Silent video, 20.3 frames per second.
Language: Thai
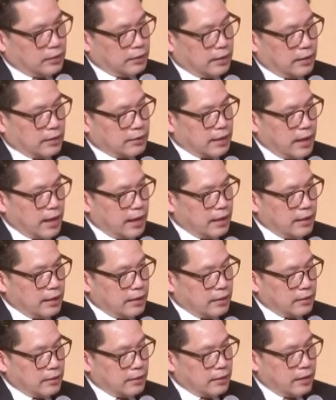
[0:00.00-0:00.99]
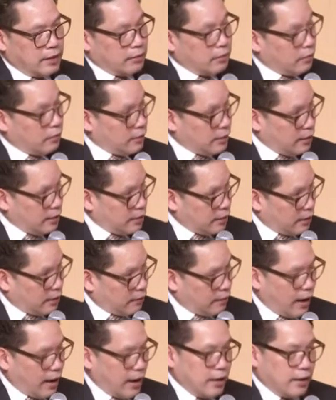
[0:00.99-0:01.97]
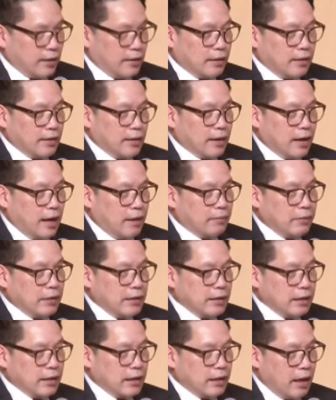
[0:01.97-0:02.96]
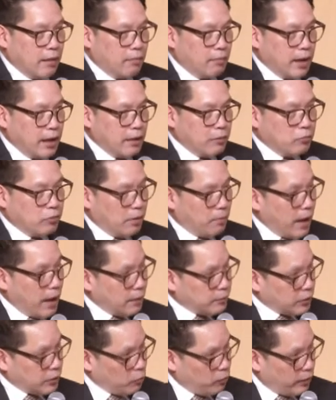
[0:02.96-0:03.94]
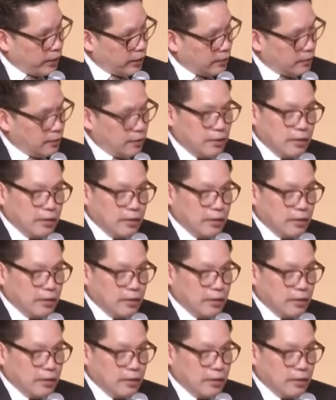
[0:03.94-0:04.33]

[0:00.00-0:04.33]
จะใช้เทคโนโลยีอย่างไรนะครับที่จะทำให้คุณภาพชีวิต